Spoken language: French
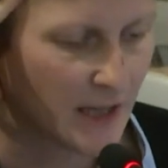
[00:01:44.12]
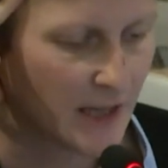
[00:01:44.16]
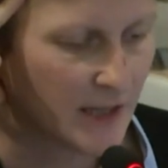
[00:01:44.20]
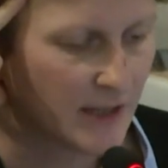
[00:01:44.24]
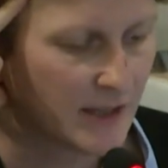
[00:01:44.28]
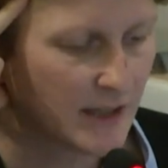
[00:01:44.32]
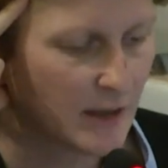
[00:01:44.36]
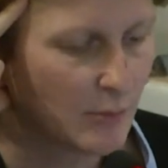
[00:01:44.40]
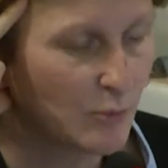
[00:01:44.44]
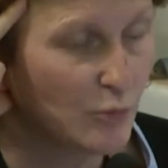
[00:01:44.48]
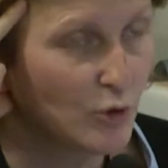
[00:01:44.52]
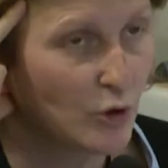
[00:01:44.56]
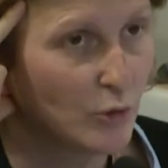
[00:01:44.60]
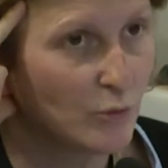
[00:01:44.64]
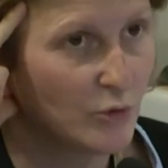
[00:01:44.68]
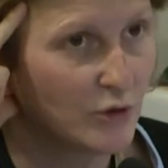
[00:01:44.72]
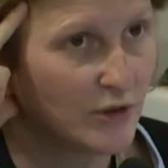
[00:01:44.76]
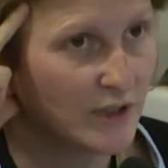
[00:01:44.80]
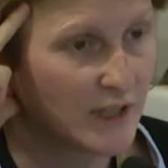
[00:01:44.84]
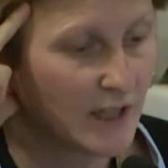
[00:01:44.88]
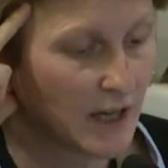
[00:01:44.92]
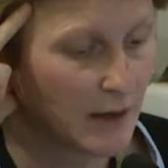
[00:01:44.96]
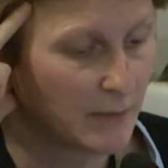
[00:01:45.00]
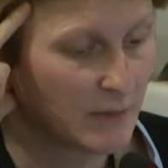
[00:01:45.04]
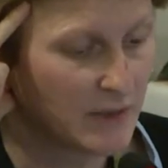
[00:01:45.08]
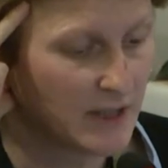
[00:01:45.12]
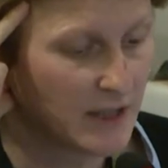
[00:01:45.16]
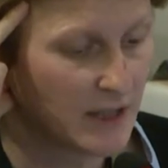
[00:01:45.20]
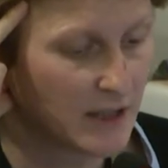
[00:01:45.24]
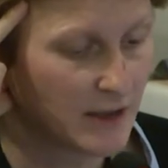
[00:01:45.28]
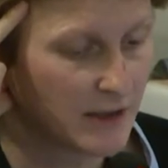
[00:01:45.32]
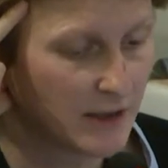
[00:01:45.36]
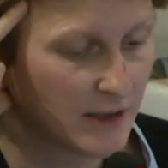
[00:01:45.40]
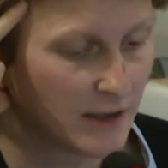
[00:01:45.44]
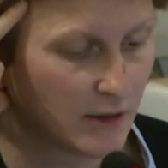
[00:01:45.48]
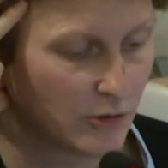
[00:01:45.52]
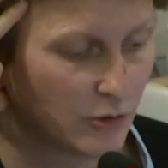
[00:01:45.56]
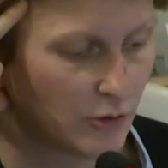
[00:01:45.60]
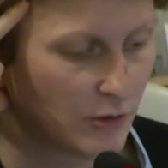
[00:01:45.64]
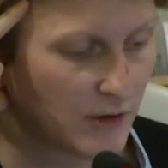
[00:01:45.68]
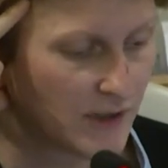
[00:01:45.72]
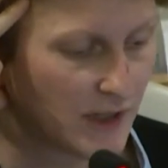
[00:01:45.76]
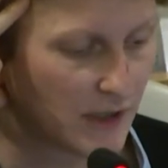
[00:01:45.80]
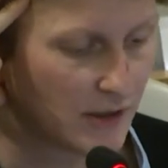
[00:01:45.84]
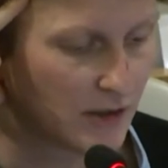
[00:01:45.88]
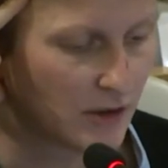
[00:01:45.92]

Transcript: C'est pour mener à bien ces deux